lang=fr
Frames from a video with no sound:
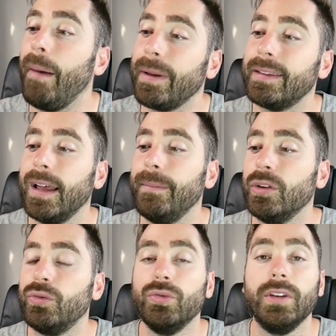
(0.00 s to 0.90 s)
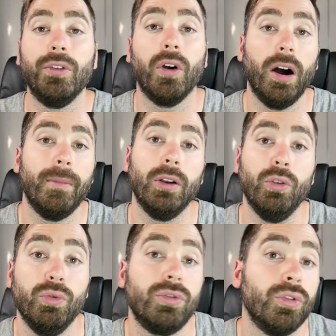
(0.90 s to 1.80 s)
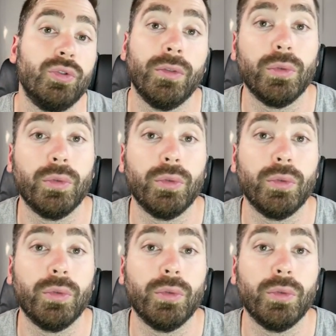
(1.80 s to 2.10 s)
après ça, tu gagneras le loot que tu as